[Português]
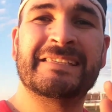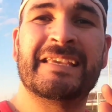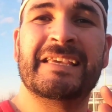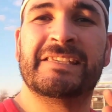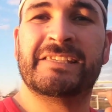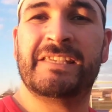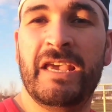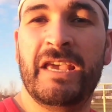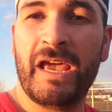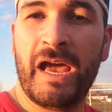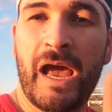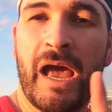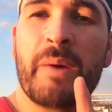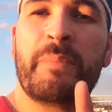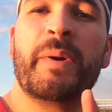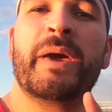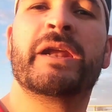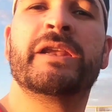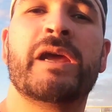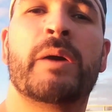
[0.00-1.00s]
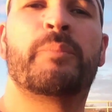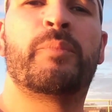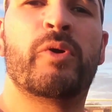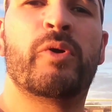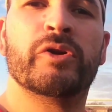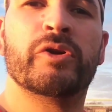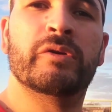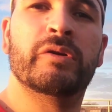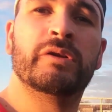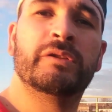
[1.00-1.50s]
esquecer a perna de
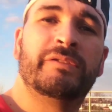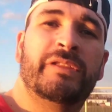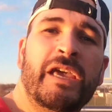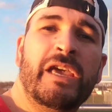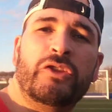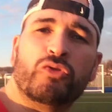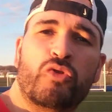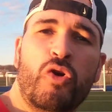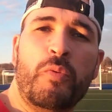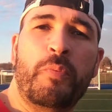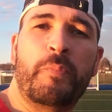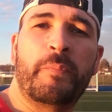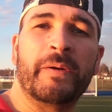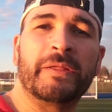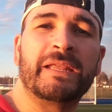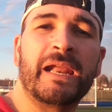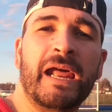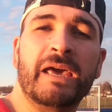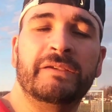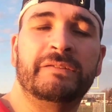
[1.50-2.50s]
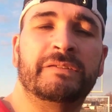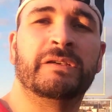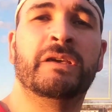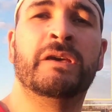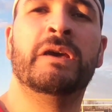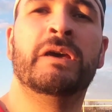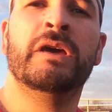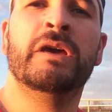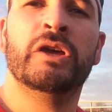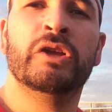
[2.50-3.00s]
apoio. Deita o corpo para trás,
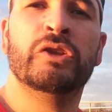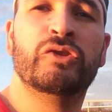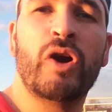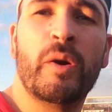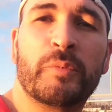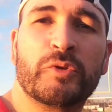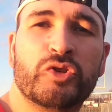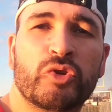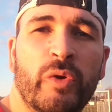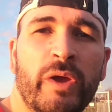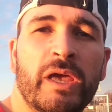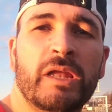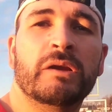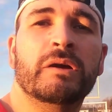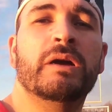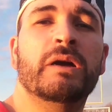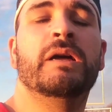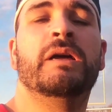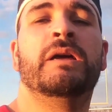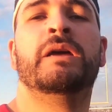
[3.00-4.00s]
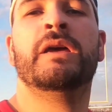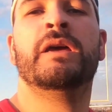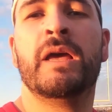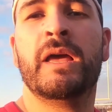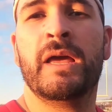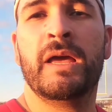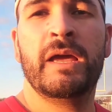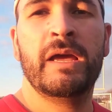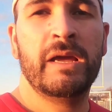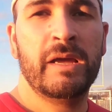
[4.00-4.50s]
dobra o joelho
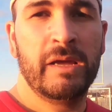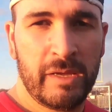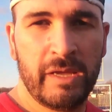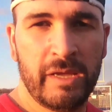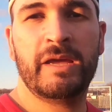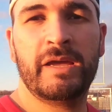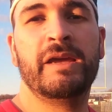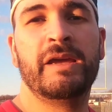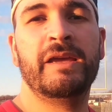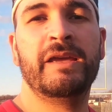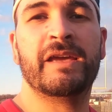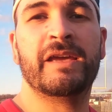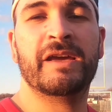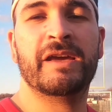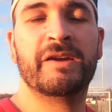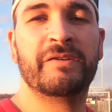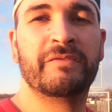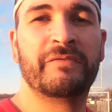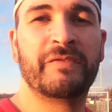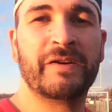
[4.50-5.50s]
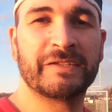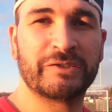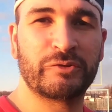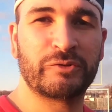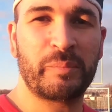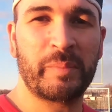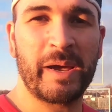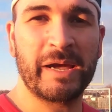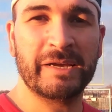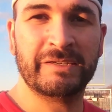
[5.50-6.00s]
e faça a
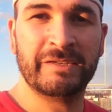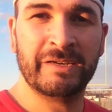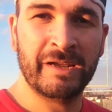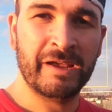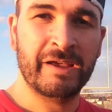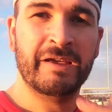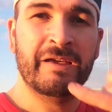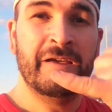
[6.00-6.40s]
sua parte.